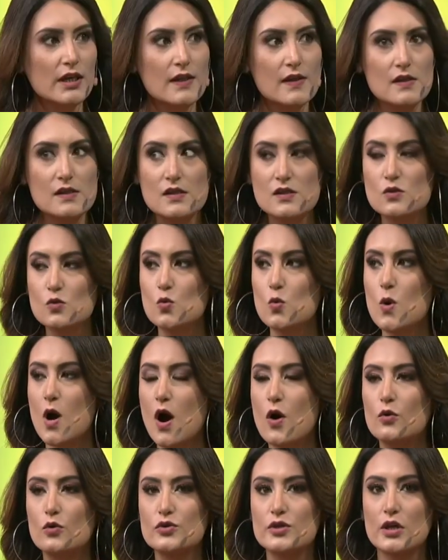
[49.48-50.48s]
que dices,
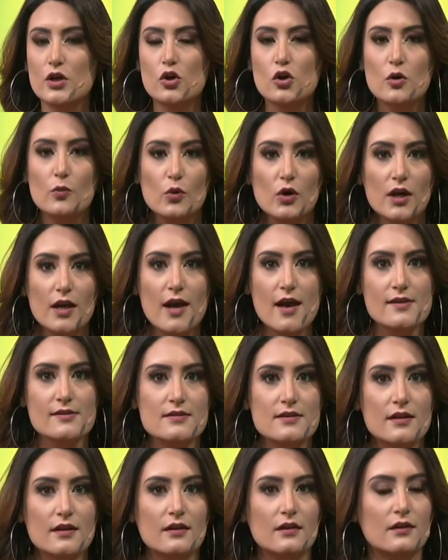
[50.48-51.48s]
wow, o sea, ¿cómo le
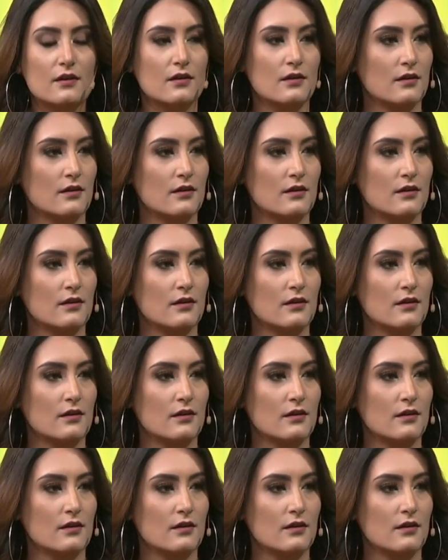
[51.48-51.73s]
hacen?